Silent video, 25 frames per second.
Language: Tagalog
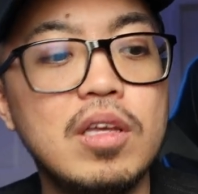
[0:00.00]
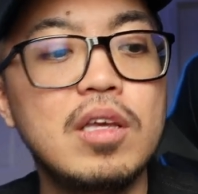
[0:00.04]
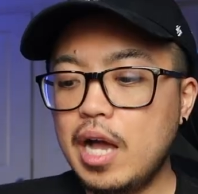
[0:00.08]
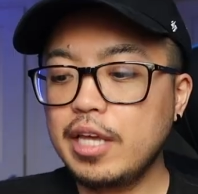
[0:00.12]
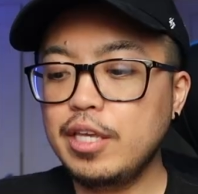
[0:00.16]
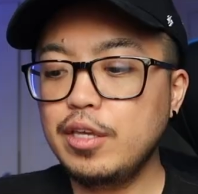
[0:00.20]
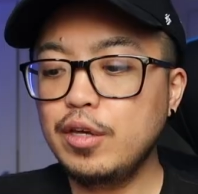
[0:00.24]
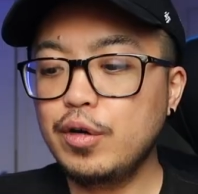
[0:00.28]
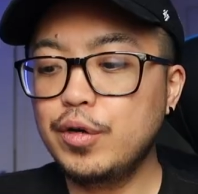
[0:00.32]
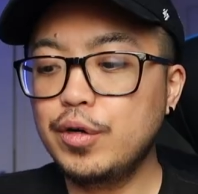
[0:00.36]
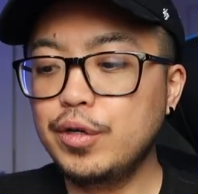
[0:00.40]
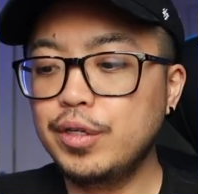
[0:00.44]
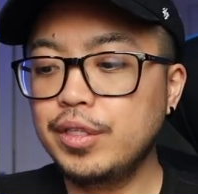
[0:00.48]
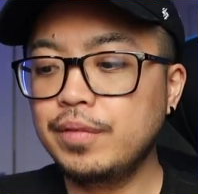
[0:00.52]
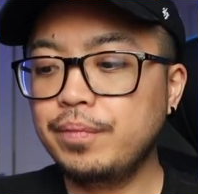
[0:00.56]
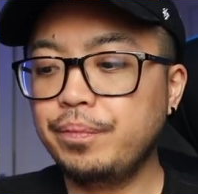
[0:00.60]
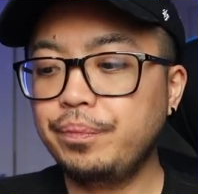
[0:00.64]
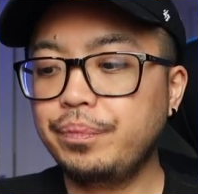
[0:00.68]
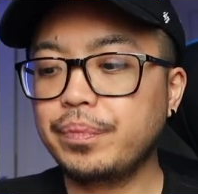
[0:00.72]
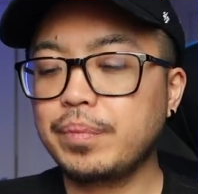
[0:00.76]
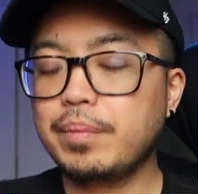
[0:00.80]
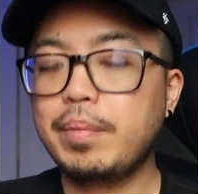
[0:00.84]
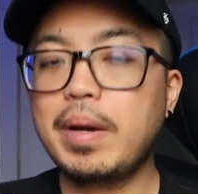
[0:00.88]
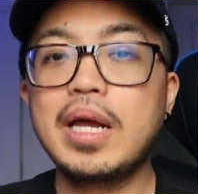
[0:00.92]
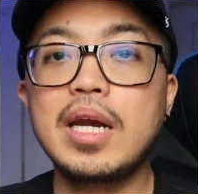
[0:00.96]
Ayun,
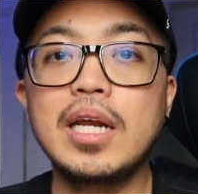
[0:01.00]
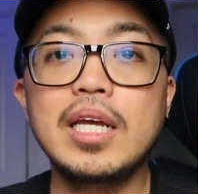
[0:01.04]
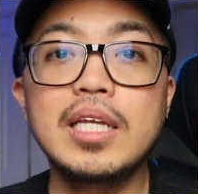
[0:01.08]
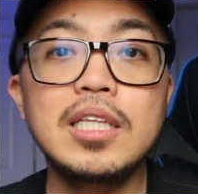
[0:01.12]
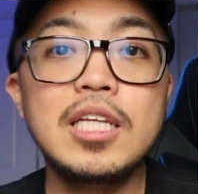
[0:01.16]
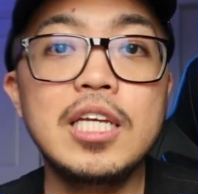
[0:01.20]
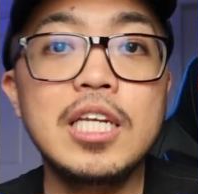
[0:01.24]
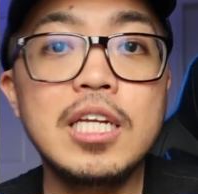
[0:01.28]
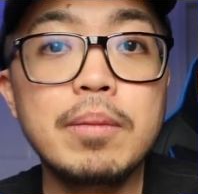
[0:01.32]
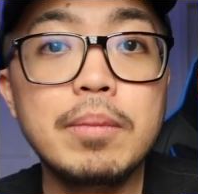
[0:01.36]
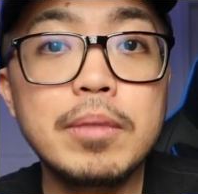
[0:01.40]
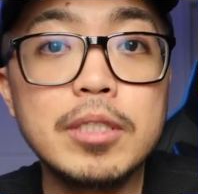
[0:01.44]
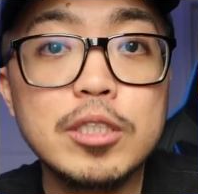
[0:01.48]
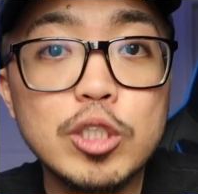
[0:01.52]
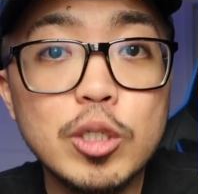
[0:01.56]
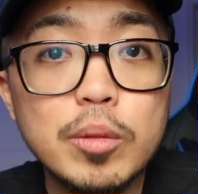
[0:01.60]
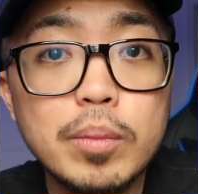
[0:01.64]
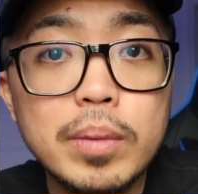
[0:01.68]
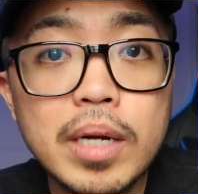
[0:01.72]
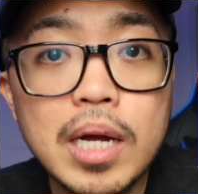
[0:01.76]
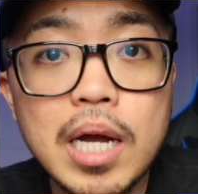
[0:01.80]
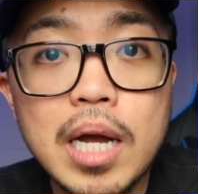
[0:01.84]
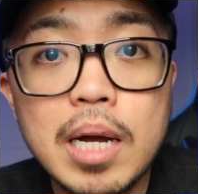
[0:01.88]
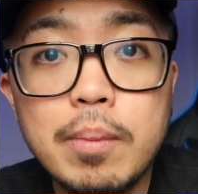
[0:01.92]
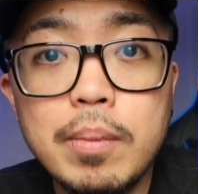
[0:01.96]
para hindi naman
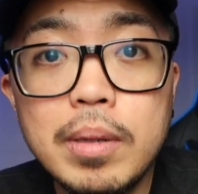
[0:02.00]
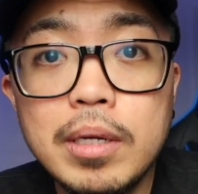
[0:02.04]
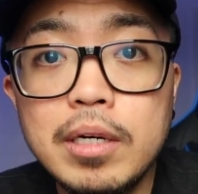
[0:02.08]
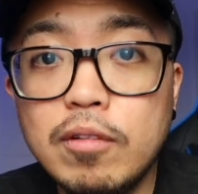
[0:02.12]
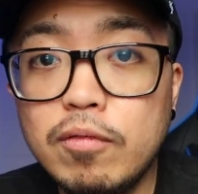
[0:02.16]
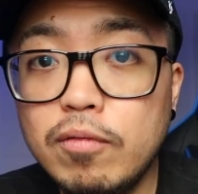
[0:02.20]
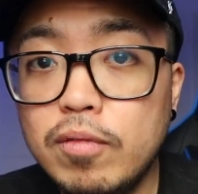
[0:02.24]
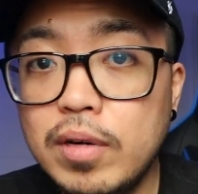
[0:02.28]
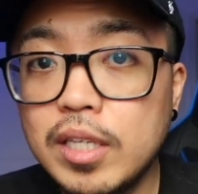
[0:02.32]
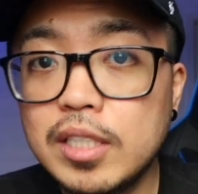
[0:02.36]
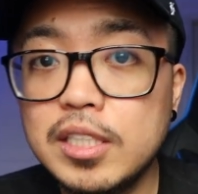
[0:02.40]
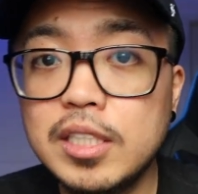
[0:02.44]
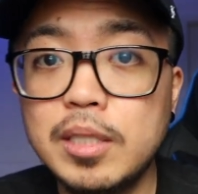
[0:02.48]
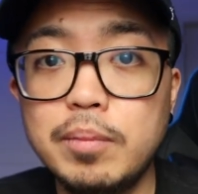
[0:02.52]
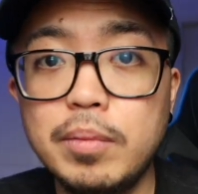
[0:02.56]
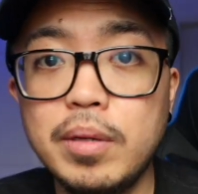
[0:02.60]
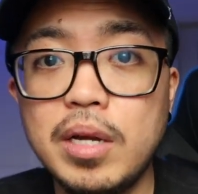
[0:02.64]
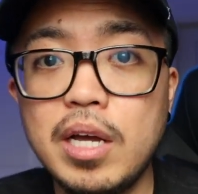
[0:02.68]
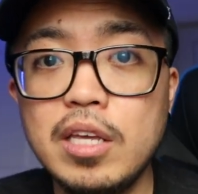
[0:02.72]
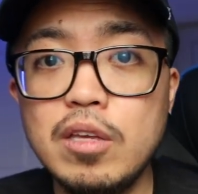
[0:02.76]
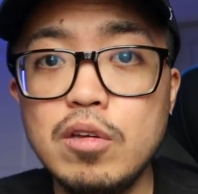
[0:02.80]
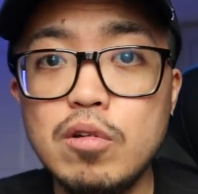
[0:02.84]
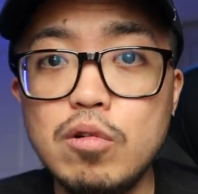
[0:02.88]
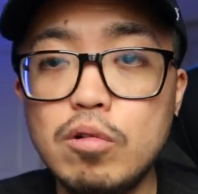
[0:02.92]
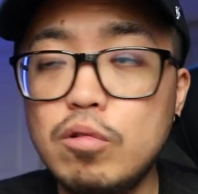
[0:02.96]
sobrang haba ng vlog. Siyempre,
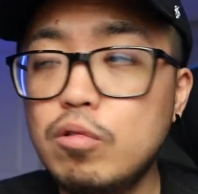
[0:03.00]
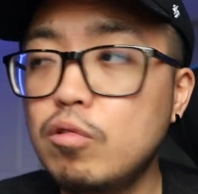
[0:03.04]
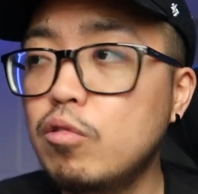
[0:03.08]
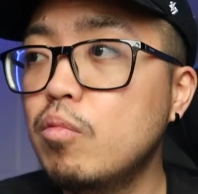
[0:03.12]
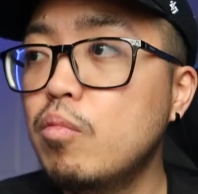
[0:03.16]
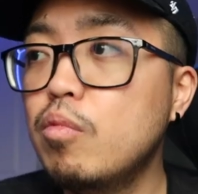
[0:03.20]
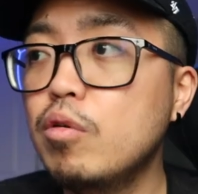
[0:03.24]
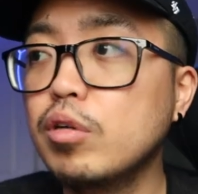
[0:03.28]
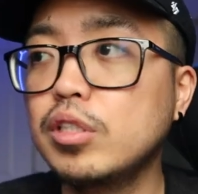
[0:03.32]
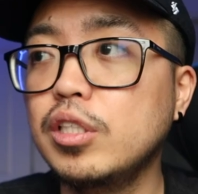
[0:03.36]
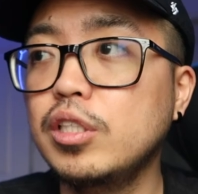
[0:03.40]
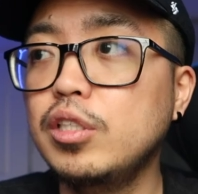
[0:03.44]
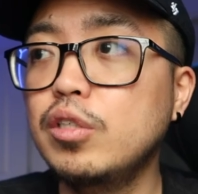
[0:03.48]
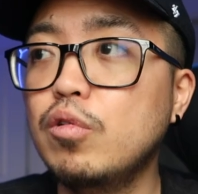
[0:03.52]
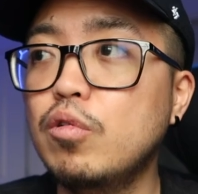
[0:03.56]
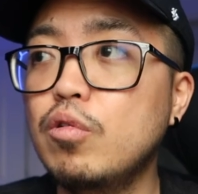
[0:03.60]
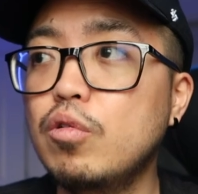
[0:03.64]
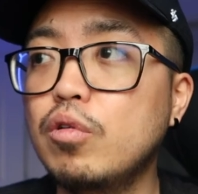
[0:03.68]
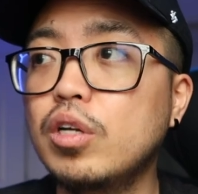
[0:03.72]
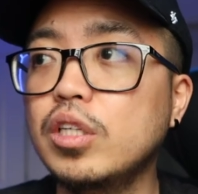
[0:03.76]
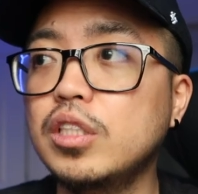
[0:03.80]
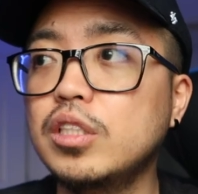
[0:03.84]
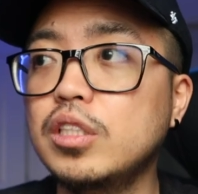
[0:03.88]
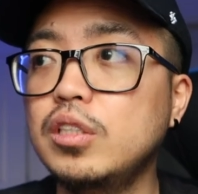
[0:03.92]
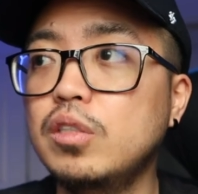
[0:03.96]
ayokong ubusin ng
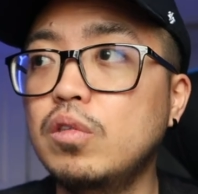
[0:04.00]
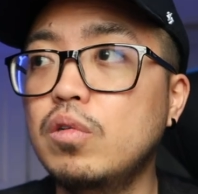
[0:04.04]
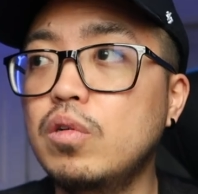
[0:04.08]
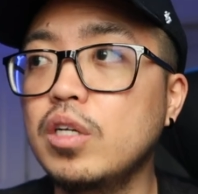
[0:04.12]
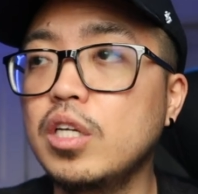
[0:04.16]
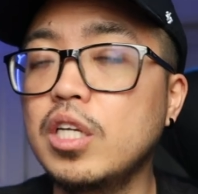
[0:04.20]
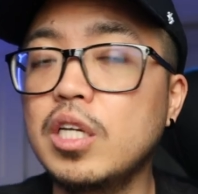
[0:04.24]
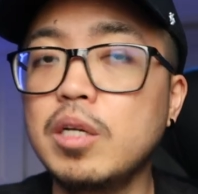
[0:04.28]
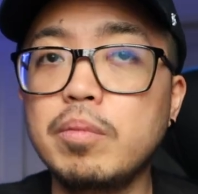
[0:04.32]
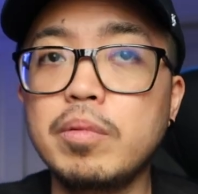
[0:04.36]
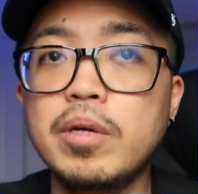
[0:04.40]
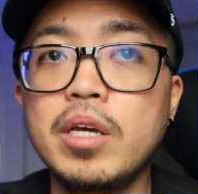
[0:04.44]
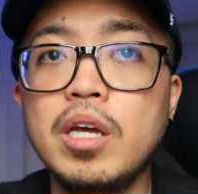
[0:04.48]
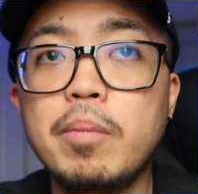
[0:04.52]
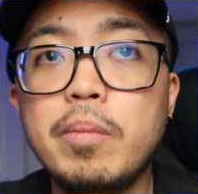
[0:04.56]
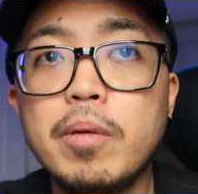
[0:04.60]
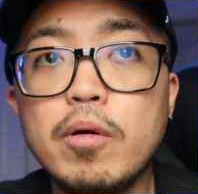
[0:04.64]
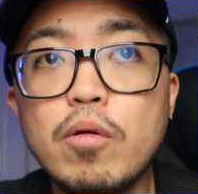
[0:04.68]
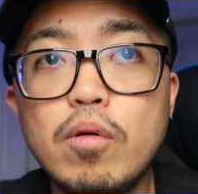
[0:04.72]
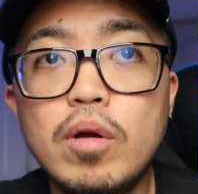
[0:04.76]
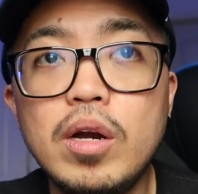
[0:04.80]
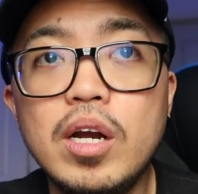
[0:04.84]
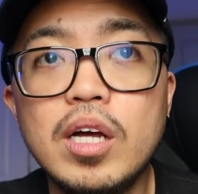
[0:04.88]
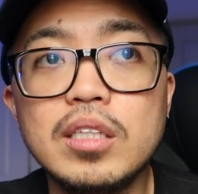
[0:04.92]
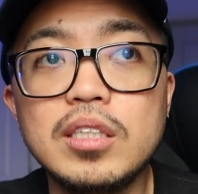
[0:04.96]
oras nyo. Ang hirap kaya
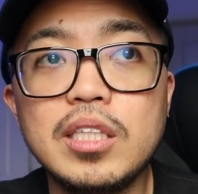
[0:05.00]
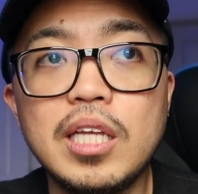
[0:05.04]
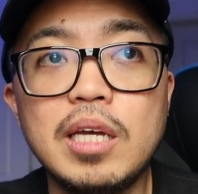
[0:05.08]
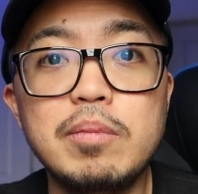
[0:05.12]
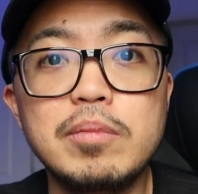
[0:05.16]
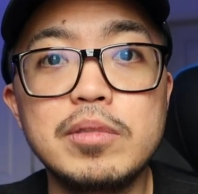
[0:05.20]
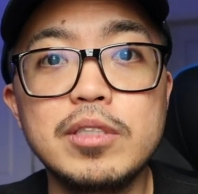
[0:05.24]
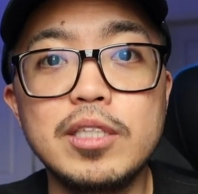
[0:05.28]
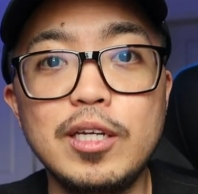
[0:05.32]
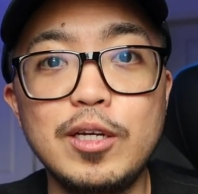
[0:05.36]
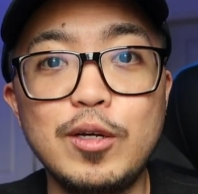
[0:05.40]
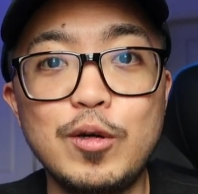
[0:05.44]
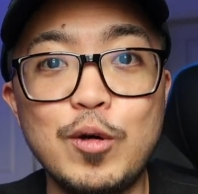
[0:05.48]
pag walang time sa'yo.